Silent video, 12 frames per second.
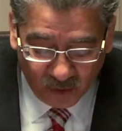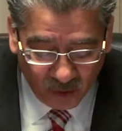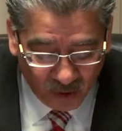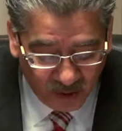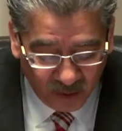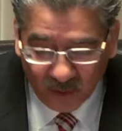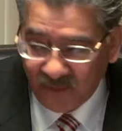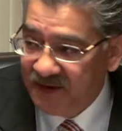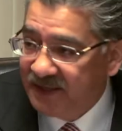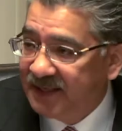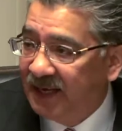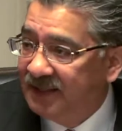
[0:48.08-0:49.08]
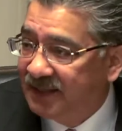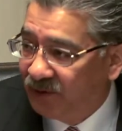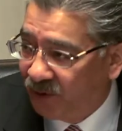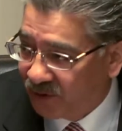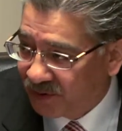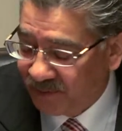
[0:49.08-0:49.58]
en que todos los servicios
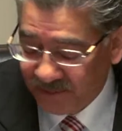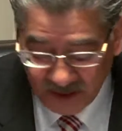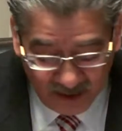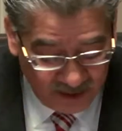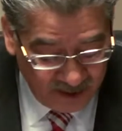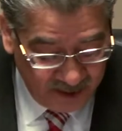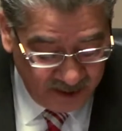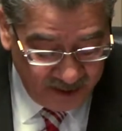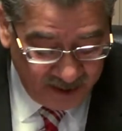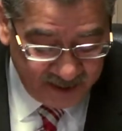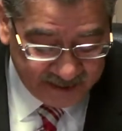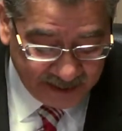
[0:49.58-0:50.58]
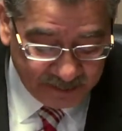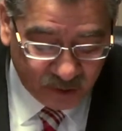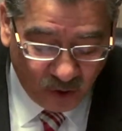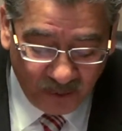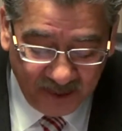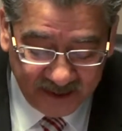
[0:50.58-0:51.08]
públicos se profesionalicen como debe de
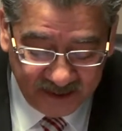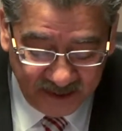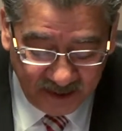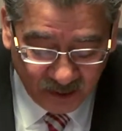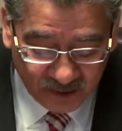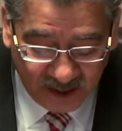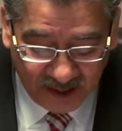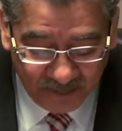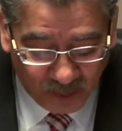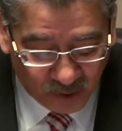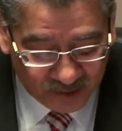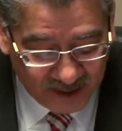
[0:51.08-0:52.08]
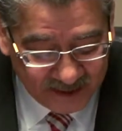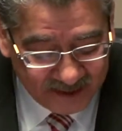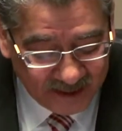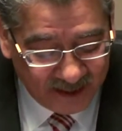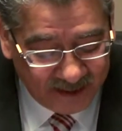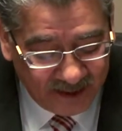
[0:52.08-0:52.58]
ser y dar un trabajo de calidad
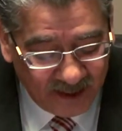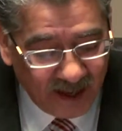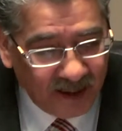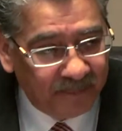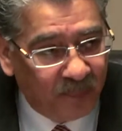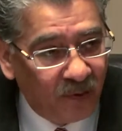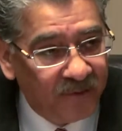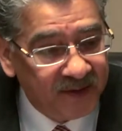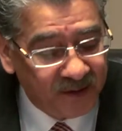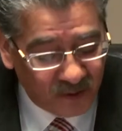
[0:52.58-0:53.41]
a la cual estamos obligados.